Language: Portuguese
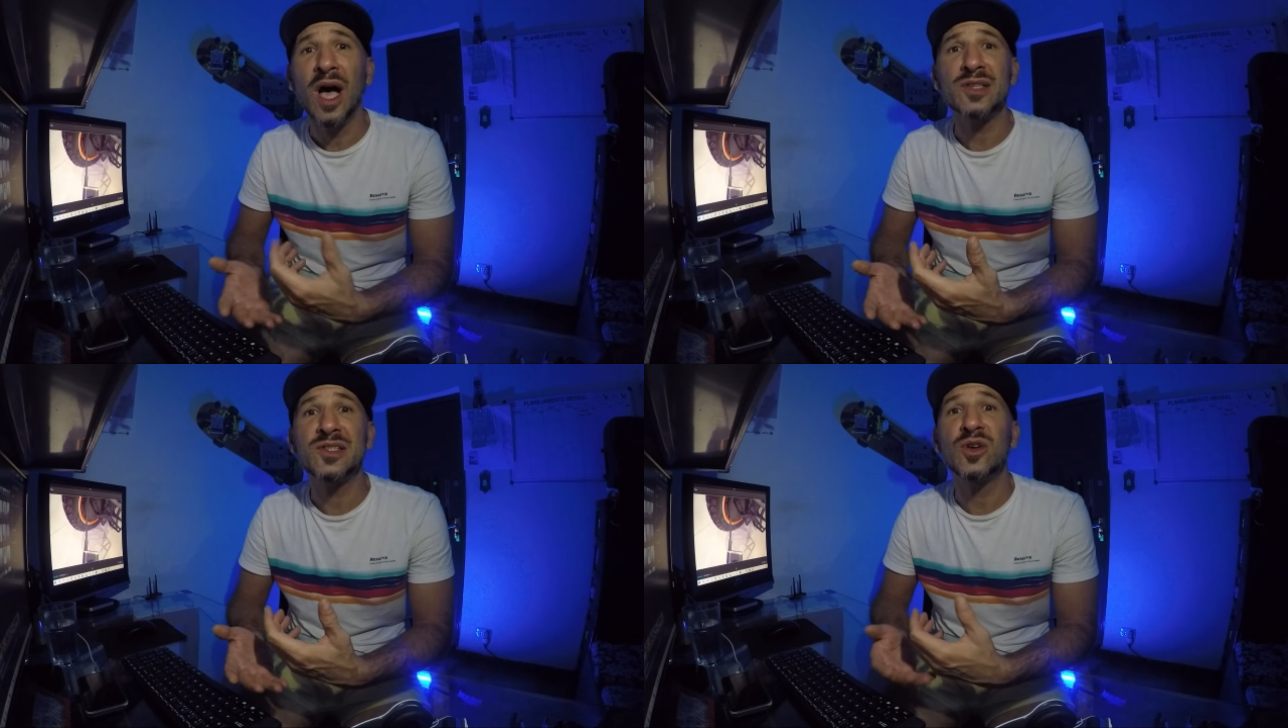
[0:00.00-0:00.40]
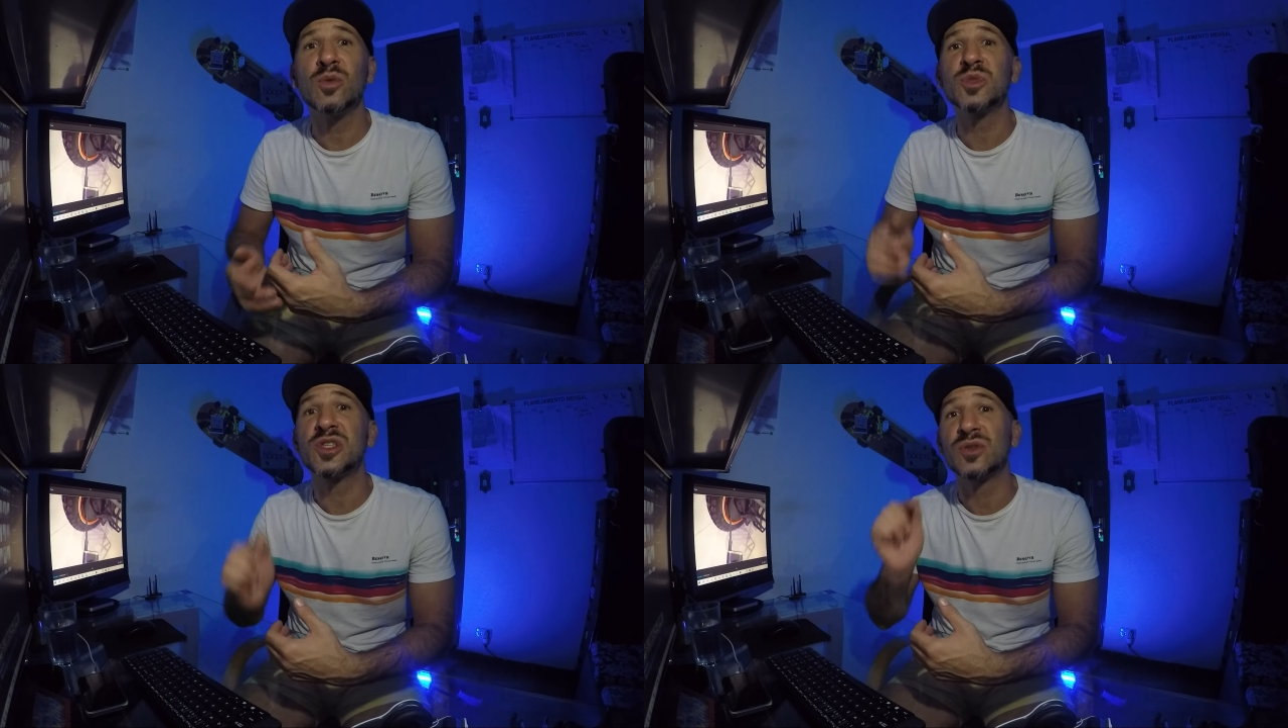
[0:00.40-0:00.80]
assim
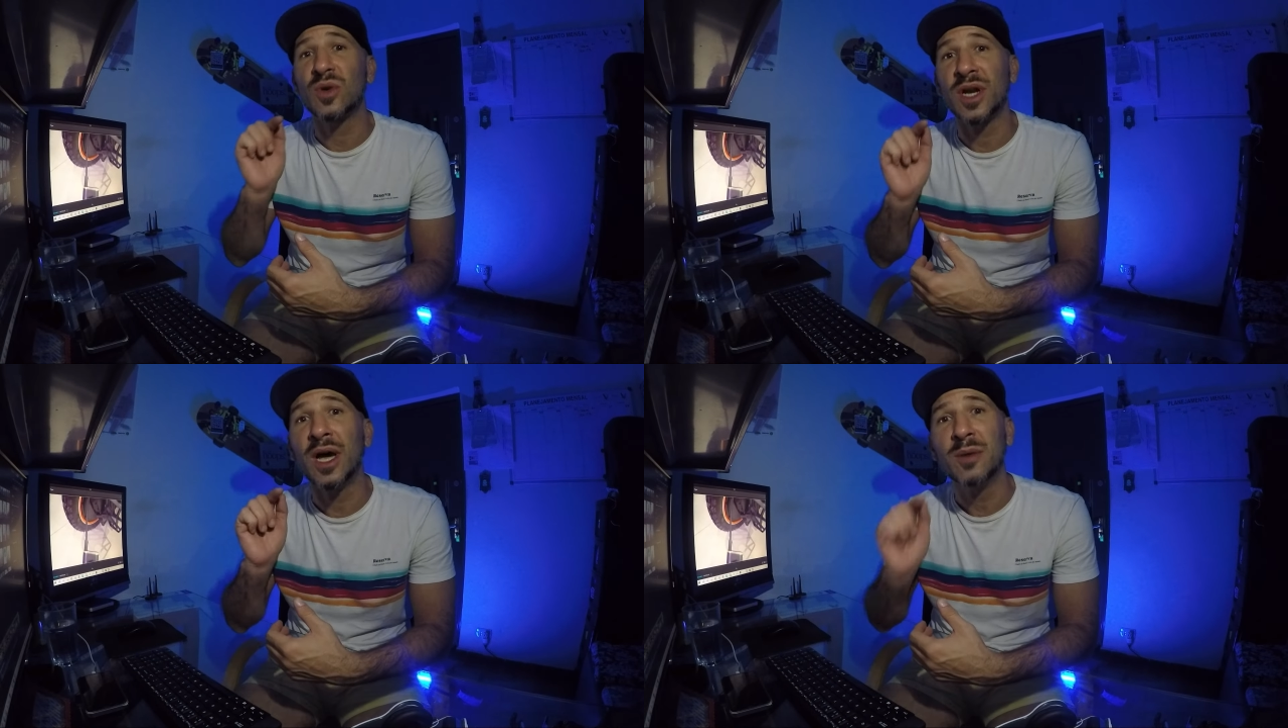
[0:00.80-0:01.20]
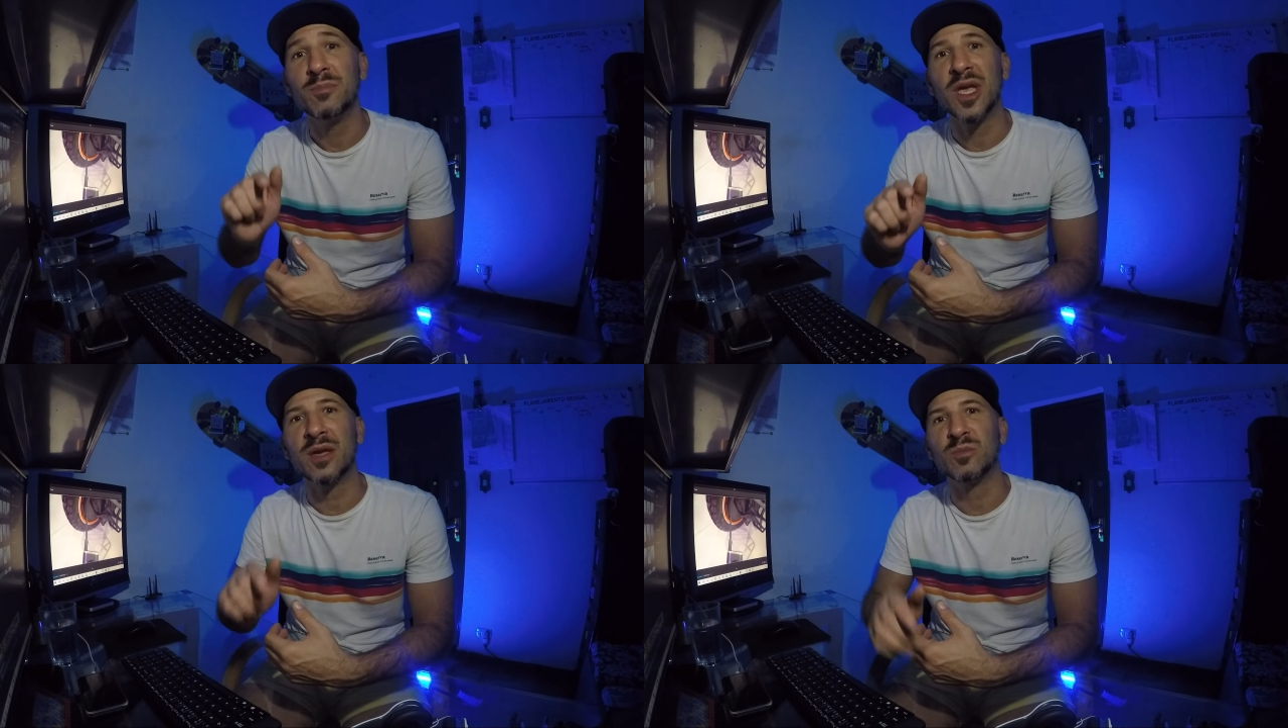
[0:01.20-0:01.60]
como se tornar
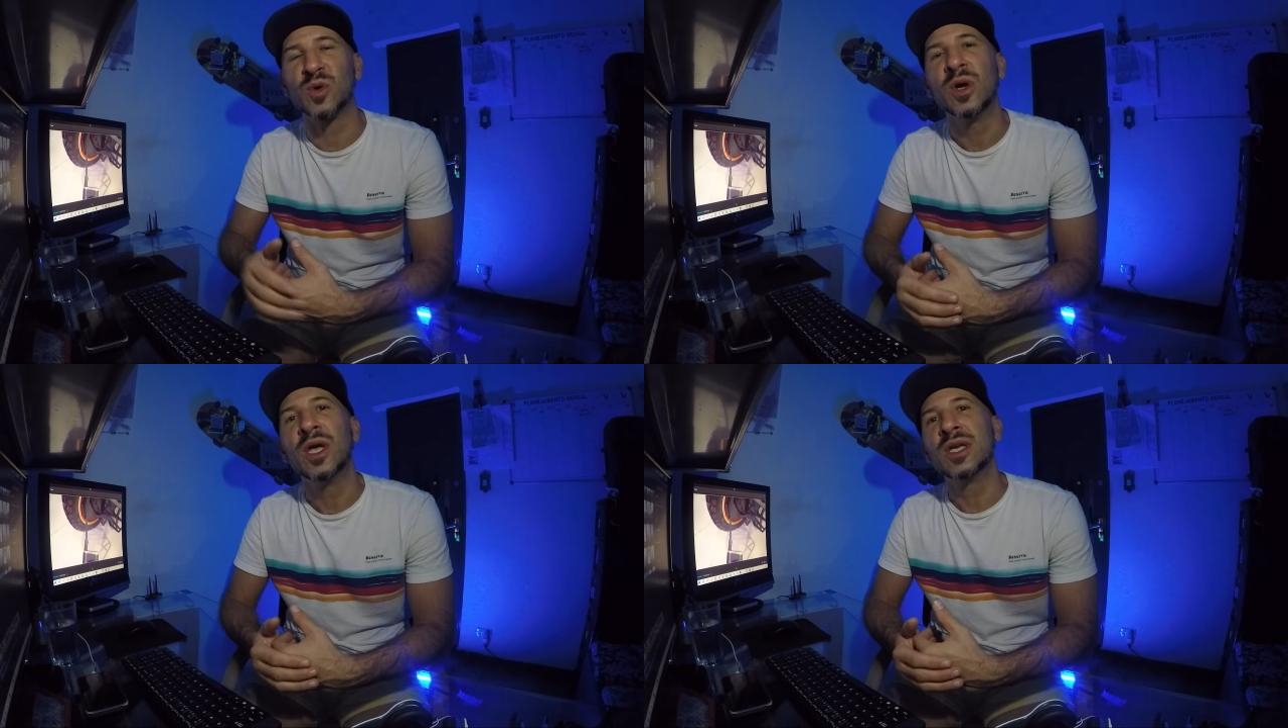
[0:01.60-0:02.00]
membro.